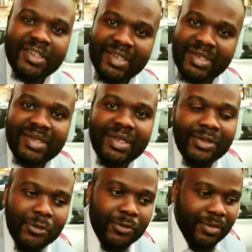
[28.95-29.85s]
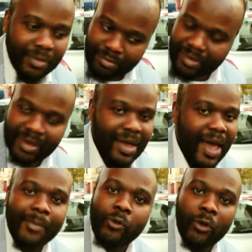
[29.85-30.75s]
D'ici
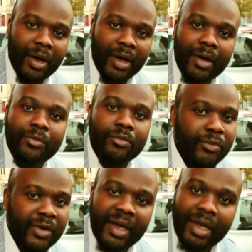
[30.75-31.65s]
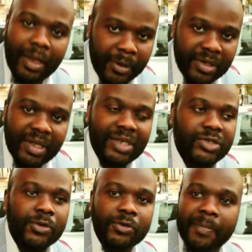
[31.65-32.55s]
un mois, vous verrez les
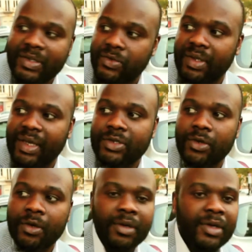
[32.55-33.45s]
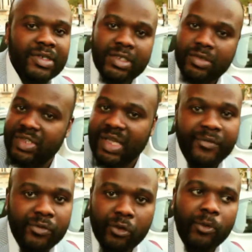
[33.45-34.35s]
prédications de Pasteur Trésor. Je vous
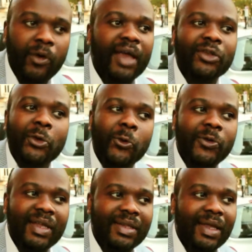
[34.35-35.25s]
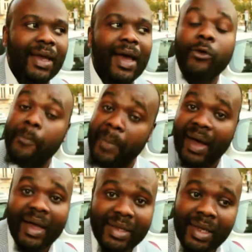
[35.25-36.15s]
invite vraiment à être connecté, à ne pas
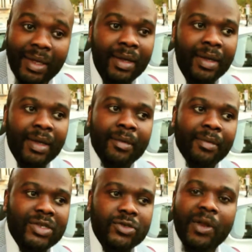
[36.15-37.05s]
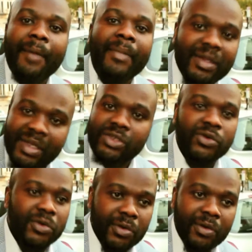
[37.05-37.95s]
rater. Parce que la main de
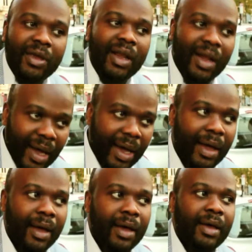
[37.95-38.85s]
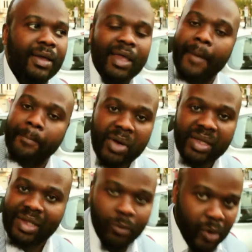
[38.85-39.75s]
Dieu est là, il y a
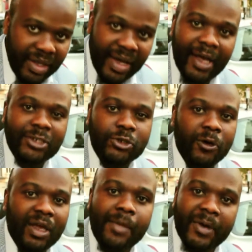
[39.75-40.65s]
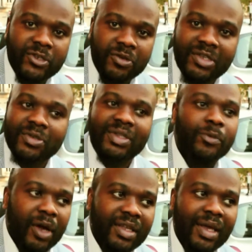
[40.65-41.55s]
plein de témoignages, il y a des personnes qui ont
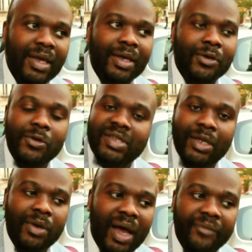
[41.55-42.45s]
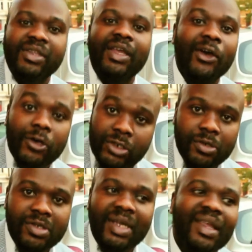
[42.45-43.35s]
témoigné que le Seigneur a fait des grandes
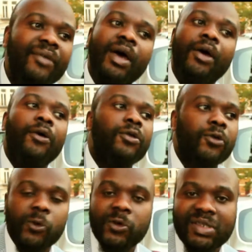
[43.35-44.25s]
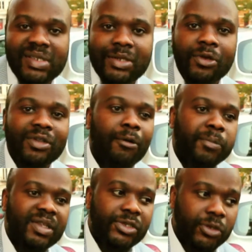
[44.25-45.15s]
choses à travers notre site
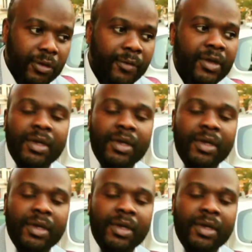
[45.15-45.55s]
Temple de Dieu.